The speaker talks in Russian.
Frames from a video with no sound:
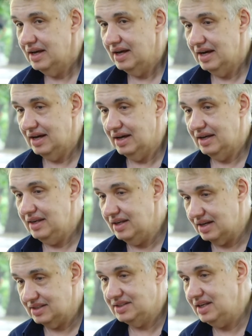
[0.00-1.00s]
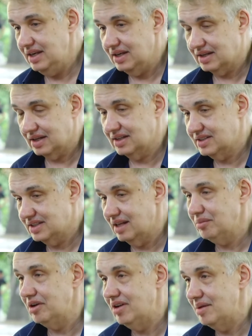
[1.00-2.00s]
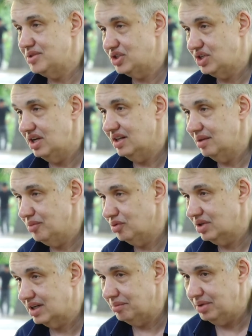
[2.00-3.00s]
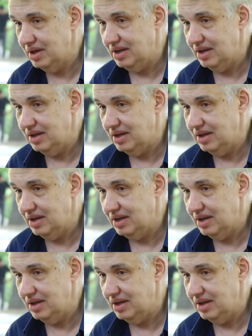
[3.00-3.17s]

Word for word: Э, и Россия, и Кыргызстан, мы являемся членами ОДКБ,